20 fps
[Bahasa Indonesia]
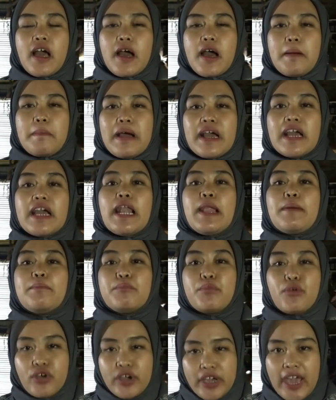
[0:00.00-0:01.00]
uh,
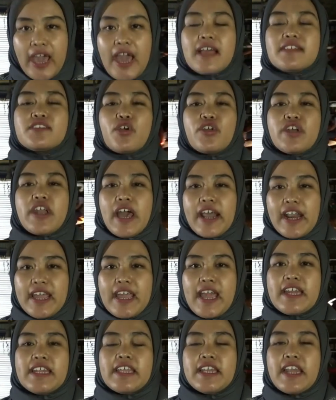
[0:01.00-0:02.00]
menggelembung ya saudara
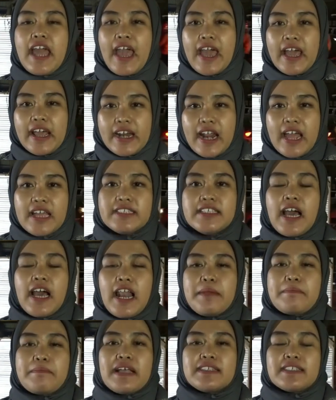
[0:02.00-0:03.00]
ya di daerah
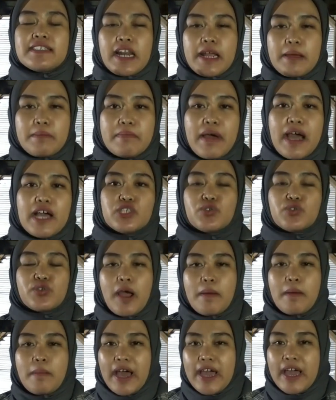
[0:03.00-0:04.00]
Jalan Pasar Kembang
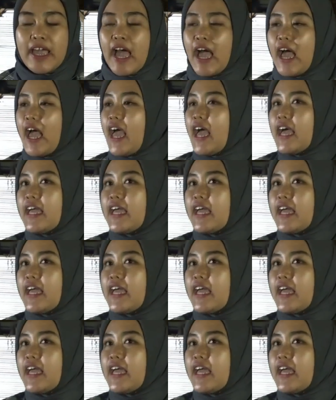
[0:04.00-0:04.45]
Surabaya